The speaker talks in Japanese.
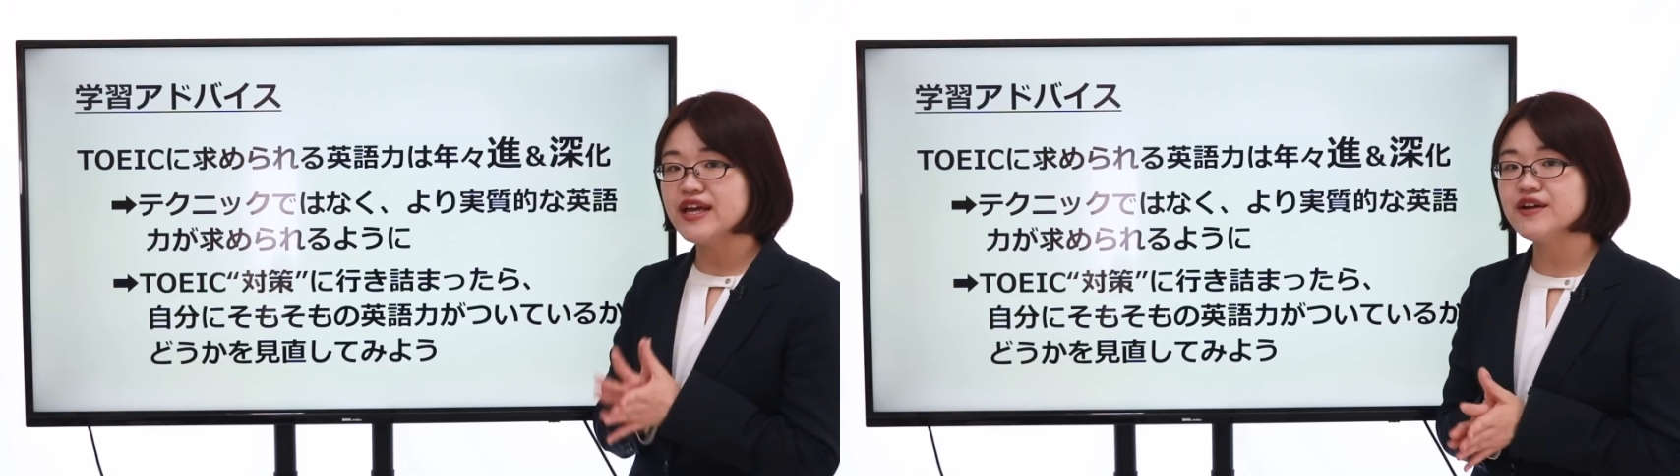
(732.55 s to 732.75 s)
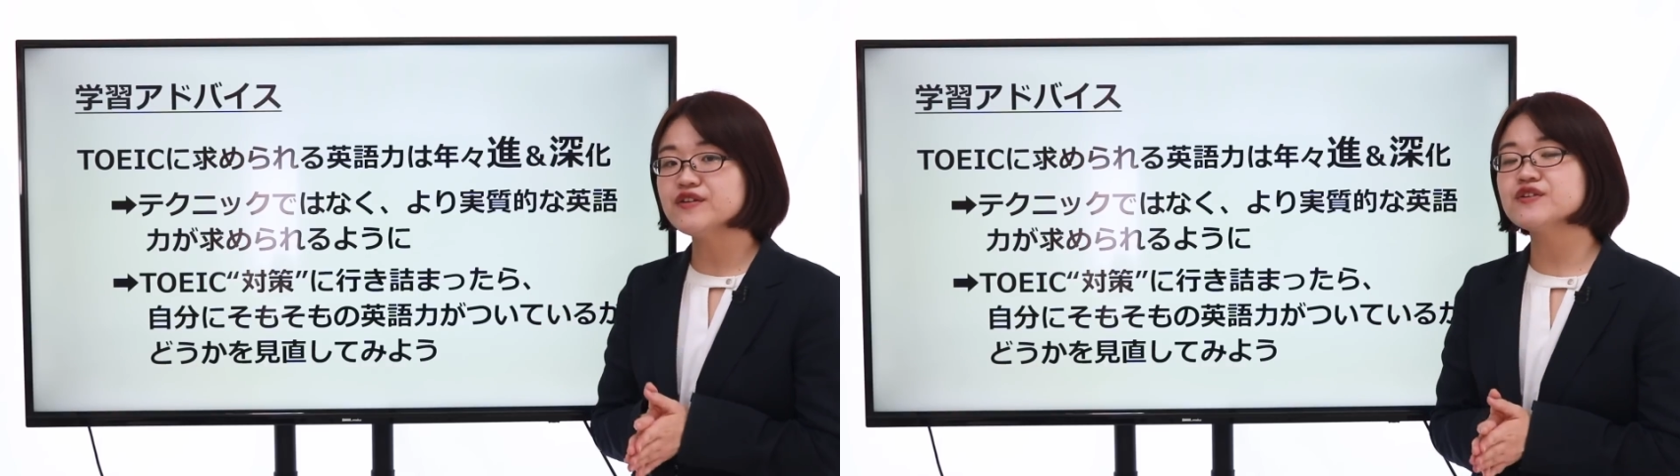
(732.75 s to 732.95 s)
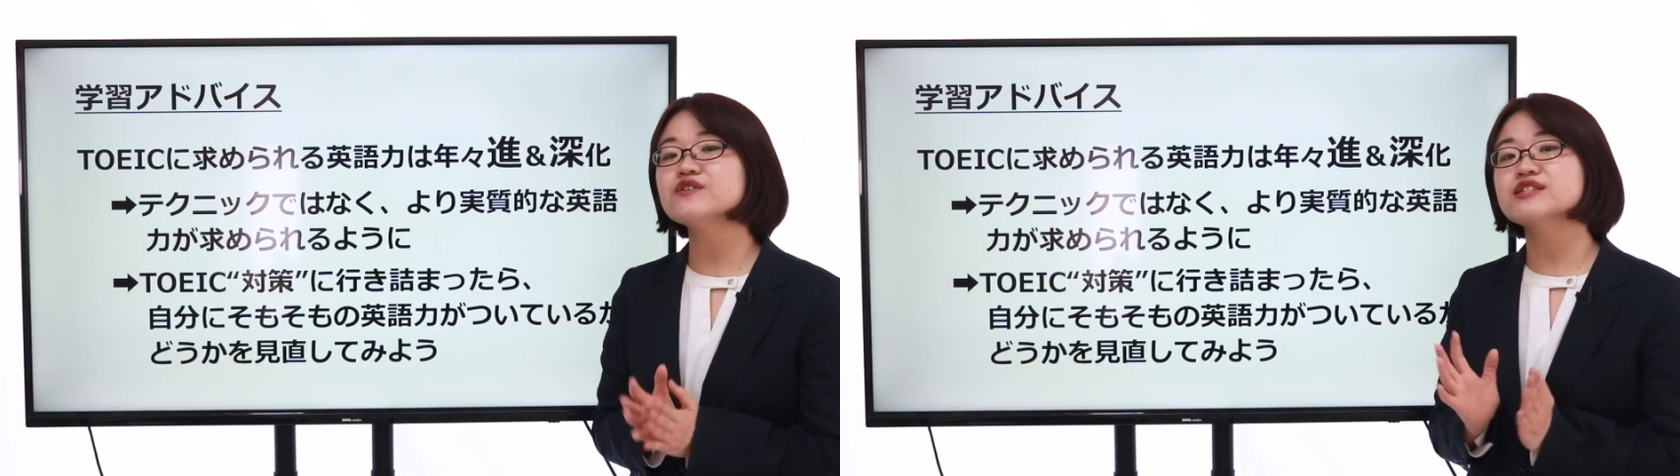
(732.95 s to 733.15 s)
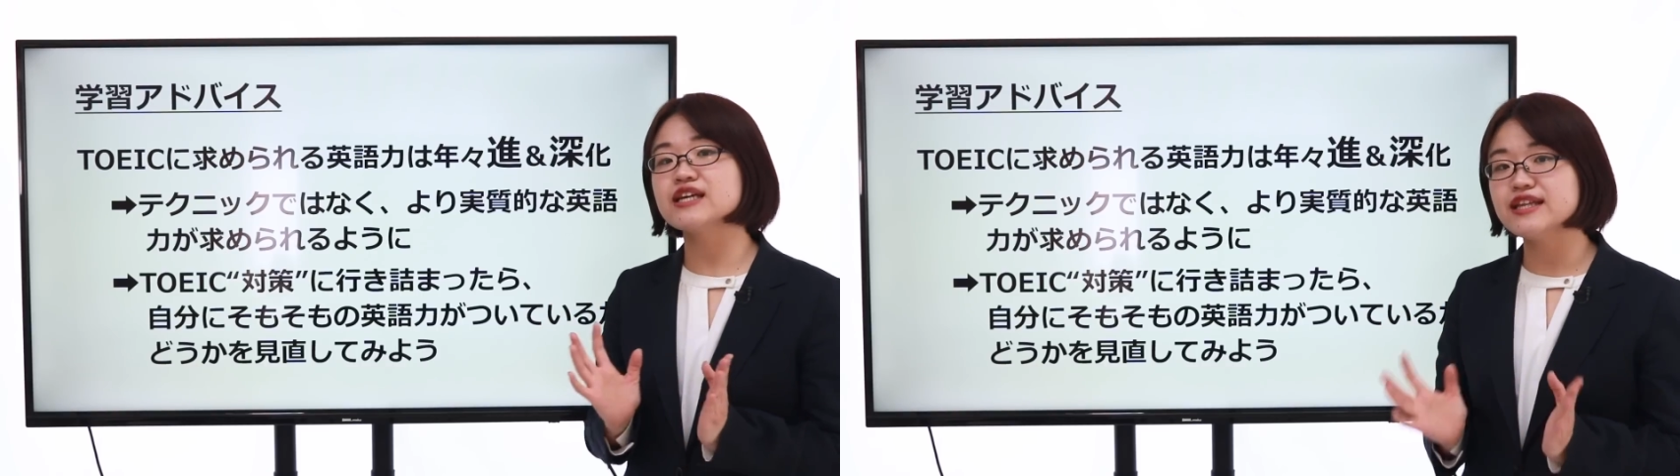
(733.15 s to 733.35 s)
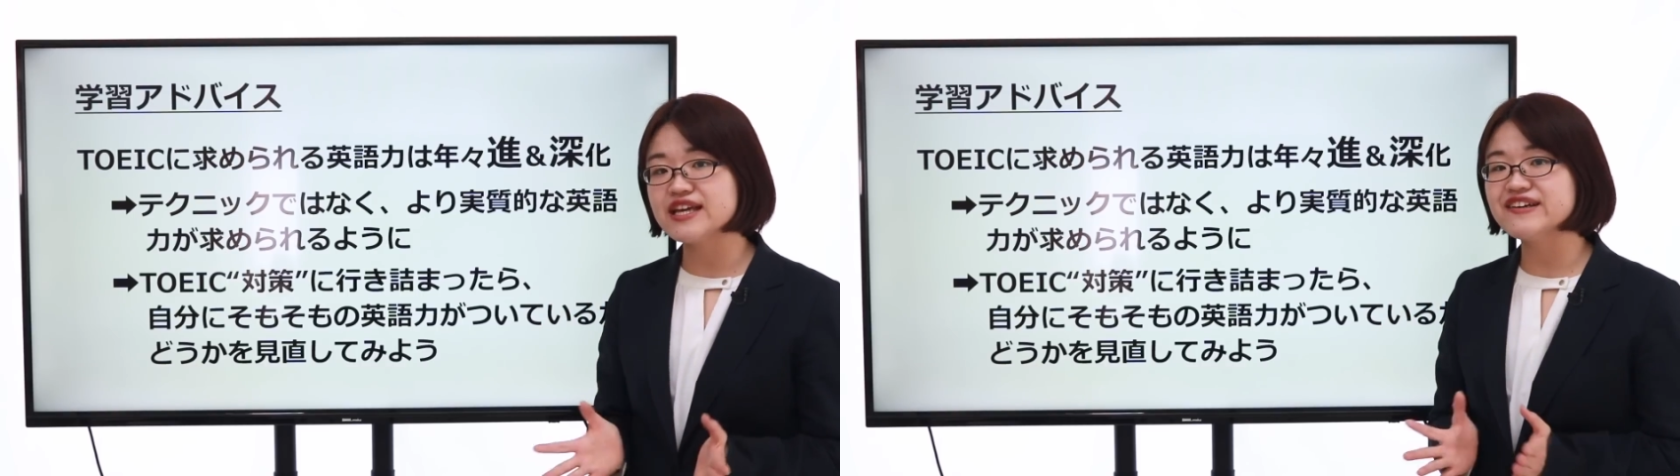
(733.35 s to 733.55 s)
英語力をつ
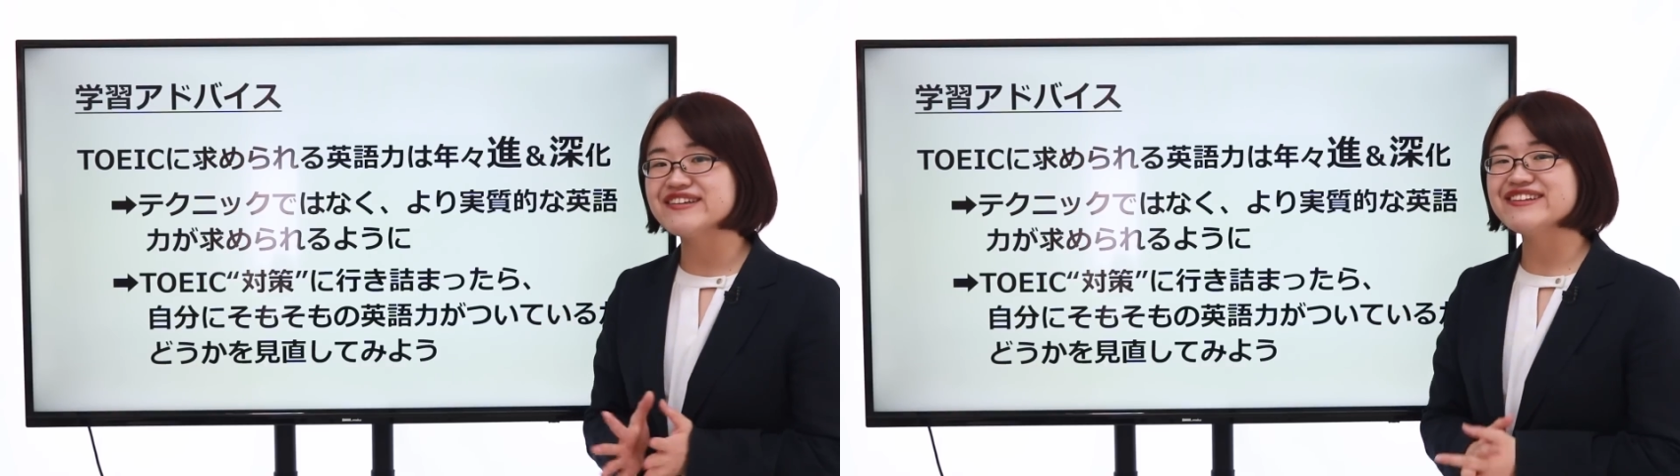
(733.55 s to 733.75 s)
けていくっ